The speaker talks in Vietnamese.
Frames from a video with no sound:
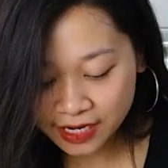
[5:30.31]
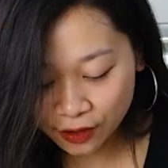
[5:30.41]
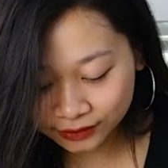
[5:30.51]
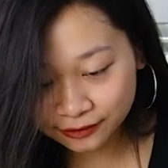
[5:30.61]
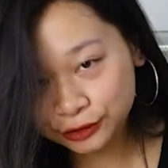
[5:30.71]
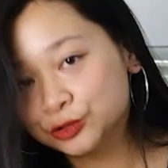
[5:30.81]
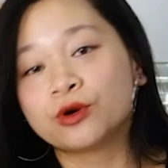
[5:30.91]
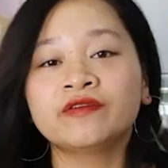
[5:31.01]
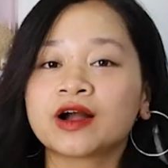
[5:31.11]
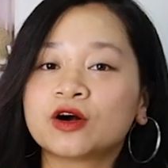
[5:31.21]
ngọt từ
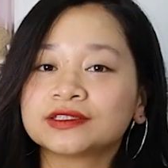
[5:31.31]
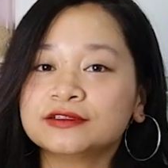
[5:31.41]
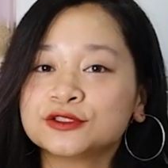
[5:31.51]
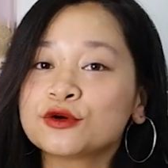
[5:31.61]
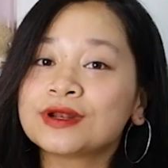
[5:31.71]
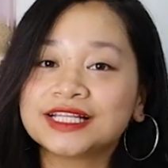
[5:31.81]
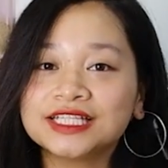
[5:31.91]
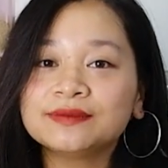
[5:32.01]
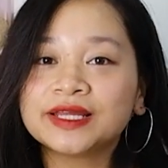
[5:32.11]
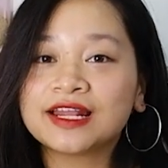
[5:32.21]
chuối và ngọt từ sô-cô-la
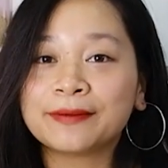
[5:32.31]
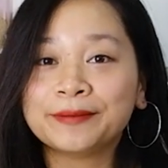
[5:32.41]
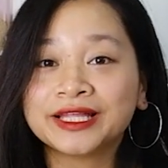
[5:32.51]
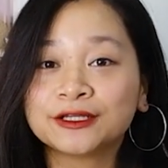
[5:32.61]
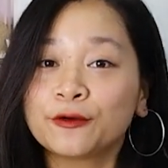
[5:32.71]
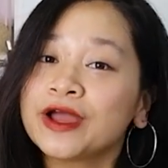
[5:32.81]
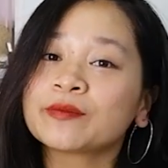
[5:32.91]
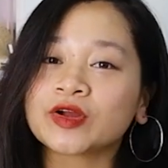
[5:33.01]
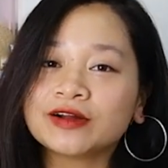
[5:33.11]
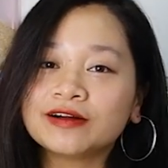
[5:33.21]
chip, nên là mình khuyên
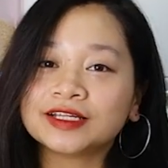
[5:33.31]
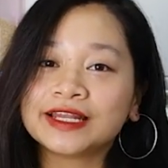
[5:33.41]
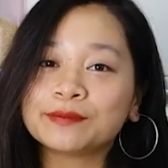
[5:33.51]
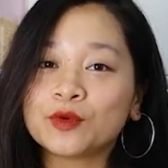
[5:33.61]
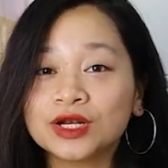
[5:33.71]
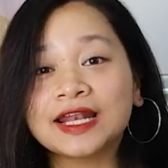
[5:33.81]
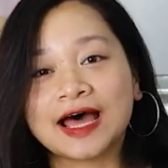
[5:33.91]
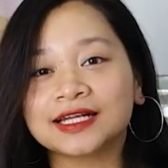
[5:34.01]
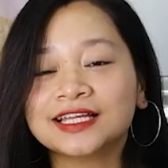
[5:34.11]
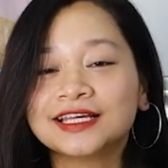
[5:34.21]
mọi người nếu mỗi lần
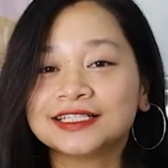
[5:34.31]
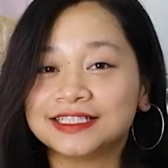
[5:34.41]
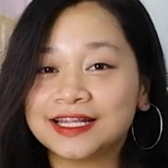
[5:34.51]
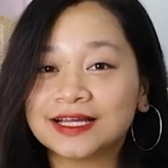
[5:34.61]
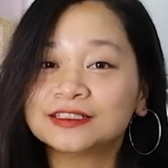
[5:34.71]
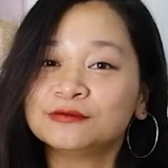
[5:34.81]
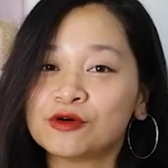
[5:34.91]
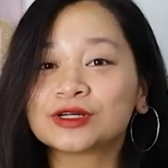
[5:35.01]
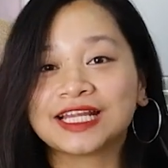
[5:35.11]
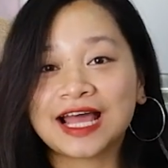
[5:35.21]
ăn chỉ nên ăn từ
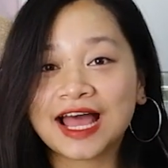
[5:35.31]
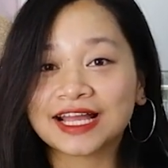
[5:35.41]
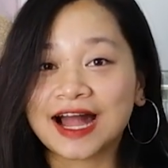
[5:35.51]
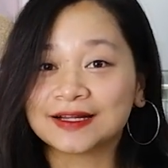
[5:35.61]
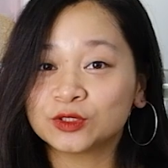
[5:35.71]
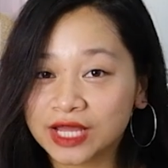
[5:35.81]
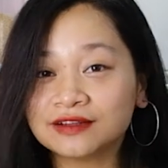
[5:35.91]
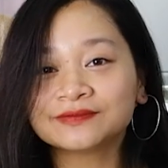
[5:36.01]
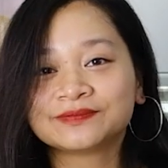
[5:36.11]
một đến hai cái thôi nhá.